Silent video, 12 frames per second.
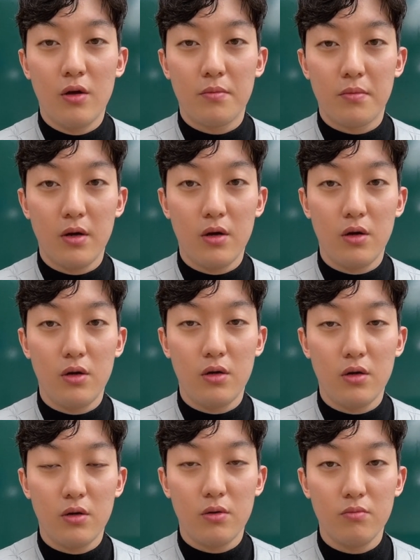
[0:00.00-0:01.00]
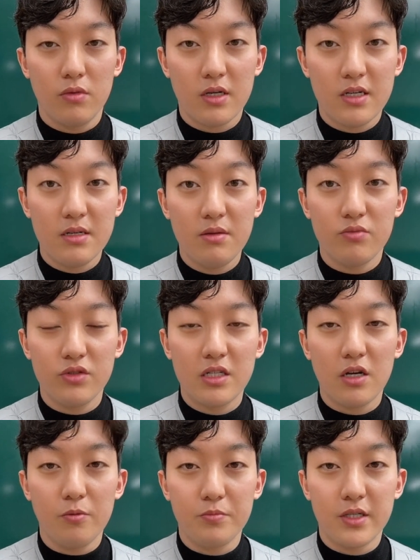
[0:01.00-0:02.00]
별 큰 문제
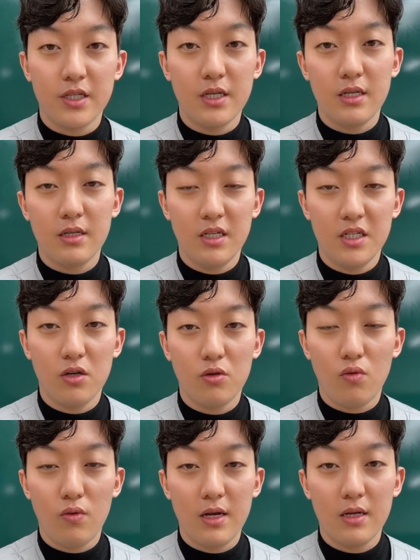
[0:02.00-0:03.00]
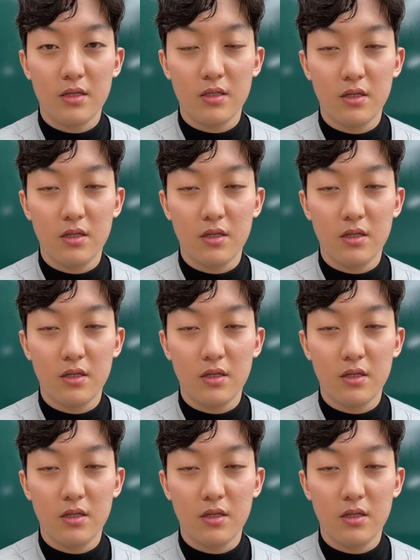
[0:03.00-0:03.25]
없이 2년 동안